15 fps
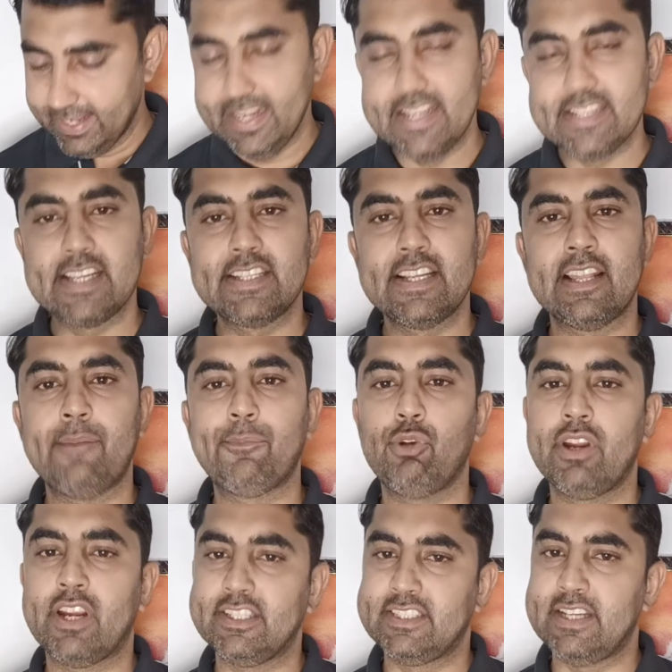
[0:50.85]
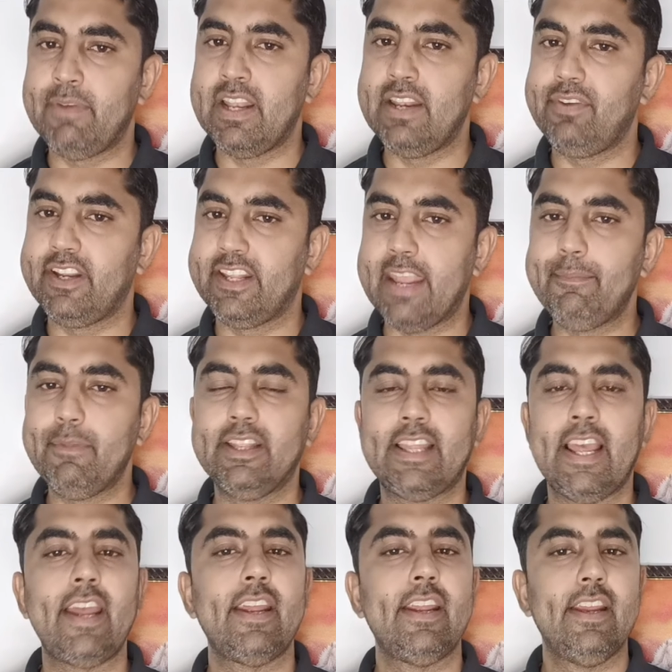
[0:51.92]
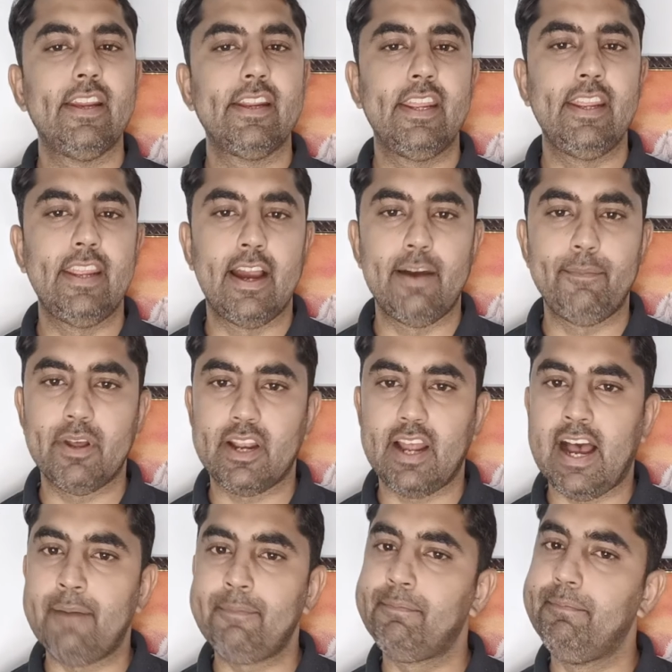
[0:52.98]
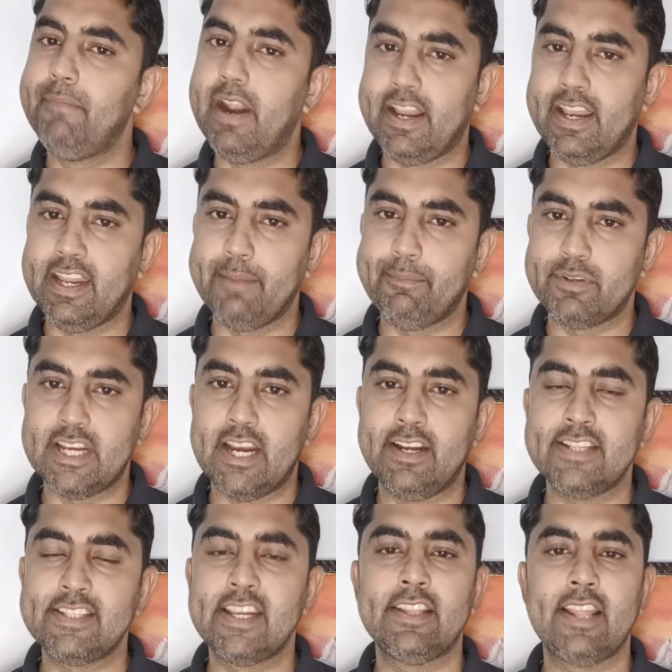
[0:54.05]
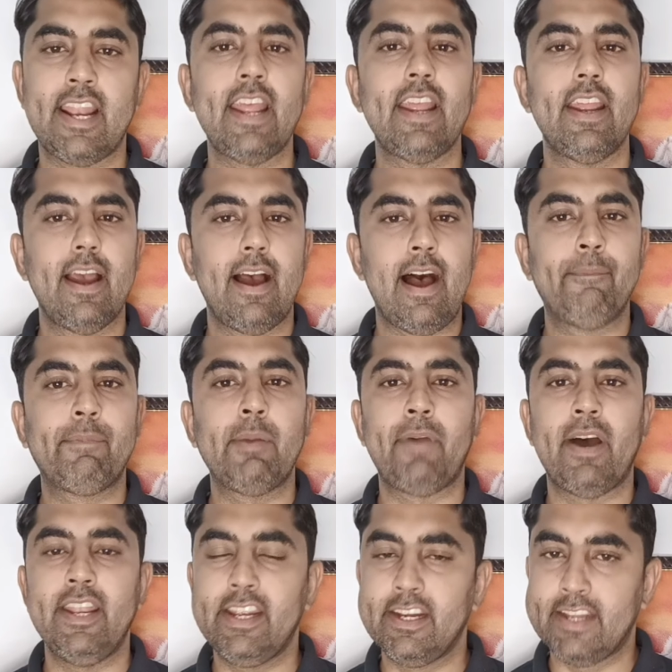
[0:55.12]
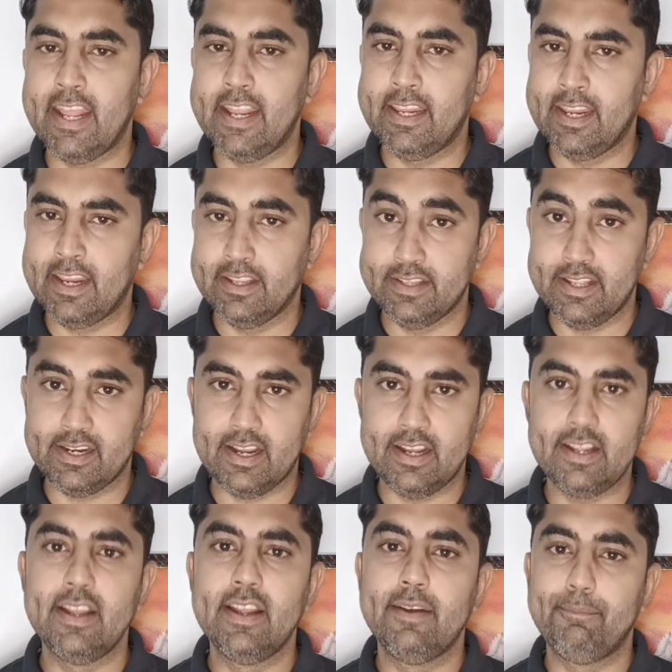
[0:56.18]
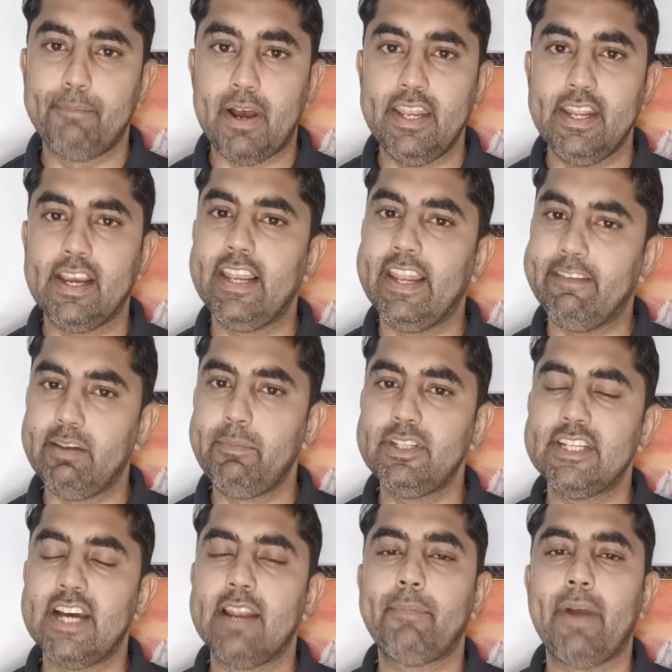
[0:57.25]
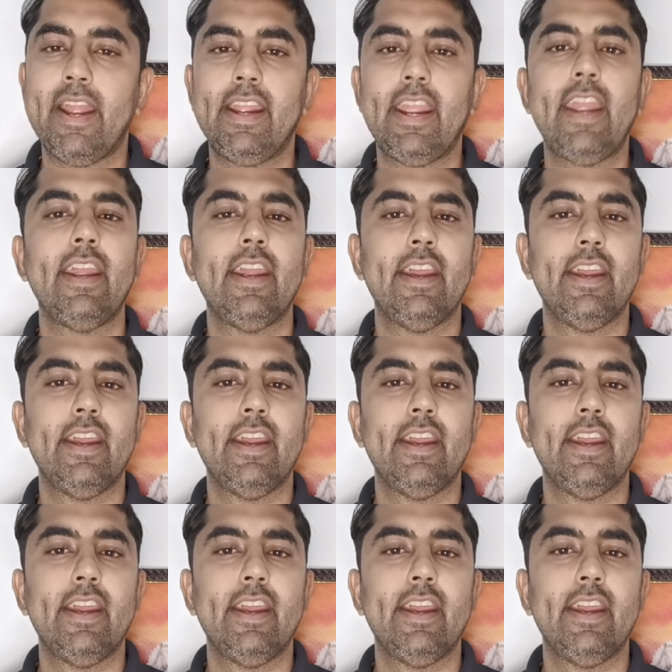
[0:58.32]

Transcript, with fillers: इसके साथ आपको एक अच्छा बेनिफिट ये मिलता है कि यहाँ पर आप बैटरी की परसेंटेज की तरह आपके पानी की टैंकी के अंदर का पानी का लेवल भी जान पाएंगे